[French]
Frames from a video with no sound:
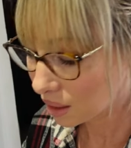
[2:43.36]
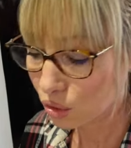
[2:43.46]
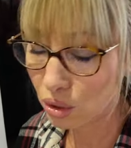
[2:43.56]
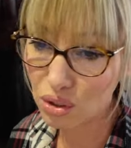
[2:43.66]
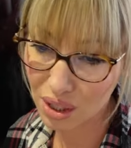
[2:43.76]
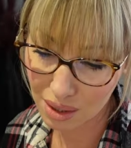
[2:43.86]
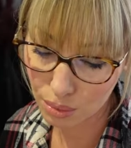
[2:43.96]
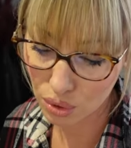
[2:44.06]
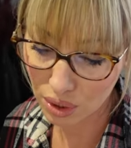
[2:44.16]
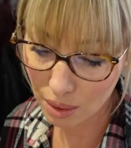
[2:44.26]
Je crois que c'est
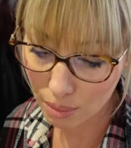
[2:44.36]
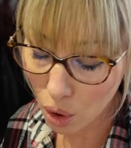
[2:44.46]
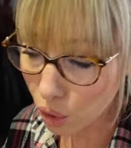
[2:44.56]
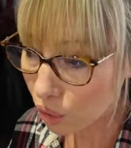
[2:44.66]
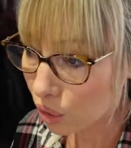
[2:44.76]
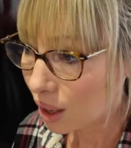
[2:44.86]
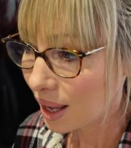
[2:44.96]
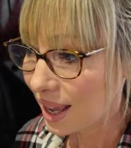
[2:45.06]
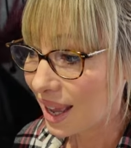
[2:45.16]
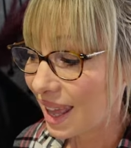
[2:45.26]
exceptionnellement.
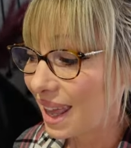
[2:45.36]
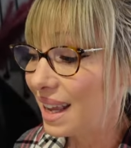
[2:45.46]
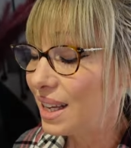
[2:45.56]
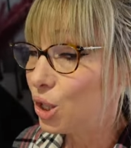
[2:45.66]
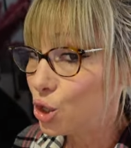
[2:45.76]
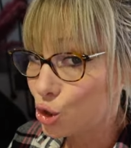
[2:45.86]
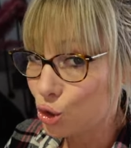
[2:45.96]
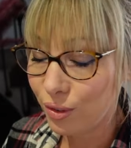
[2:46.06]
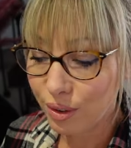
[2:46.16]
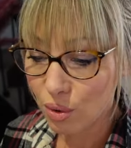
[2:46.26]

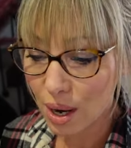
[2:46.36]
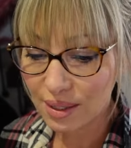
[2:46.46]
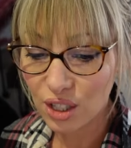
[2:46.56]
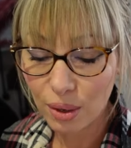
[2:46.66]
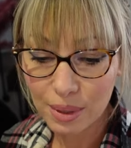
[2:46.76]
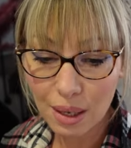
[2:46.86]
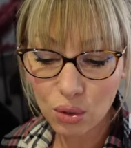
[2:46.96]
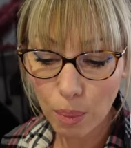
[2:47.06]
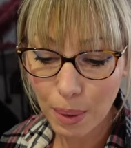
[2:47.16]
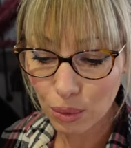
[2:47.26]
Je vais voir. Si jamais ça ne
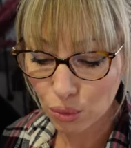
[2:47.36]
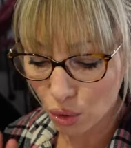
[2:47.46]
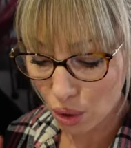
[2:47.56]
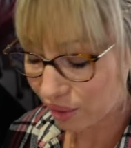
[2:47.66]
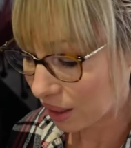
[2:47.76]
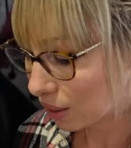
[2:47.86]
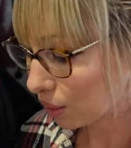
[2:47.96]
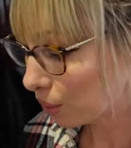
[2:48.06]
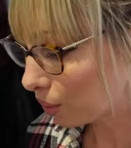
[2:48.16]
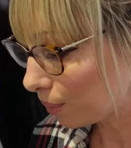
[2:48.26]
dure pas longtemps avec
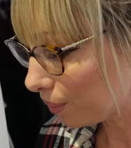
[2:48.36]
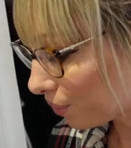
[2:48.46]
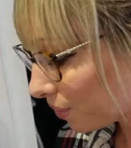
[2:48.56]
euh,